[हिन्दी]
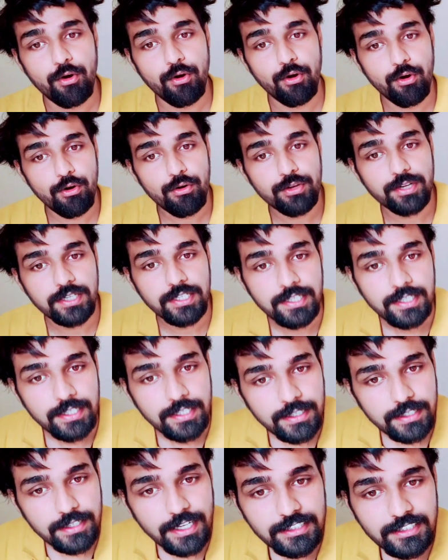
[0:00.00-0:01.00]
और
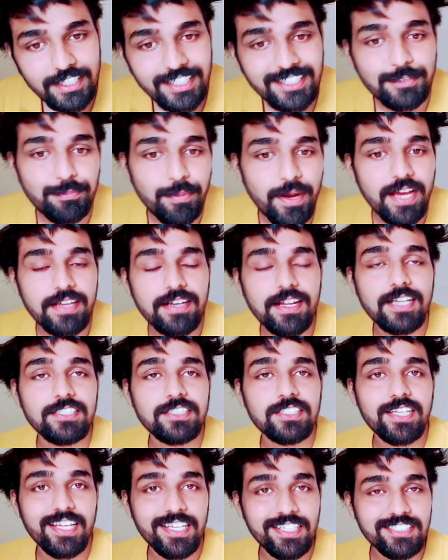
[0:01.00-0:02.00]
राजेश पायराय
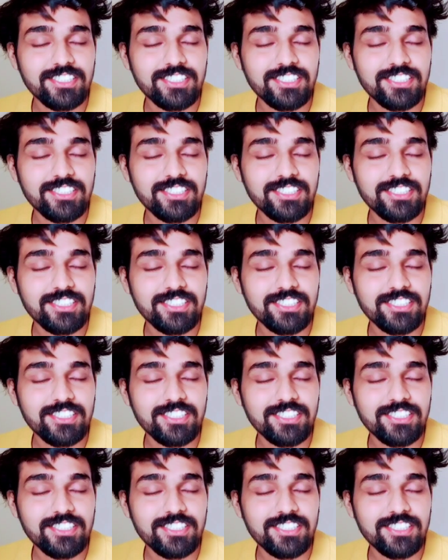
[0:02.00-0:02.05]
जी के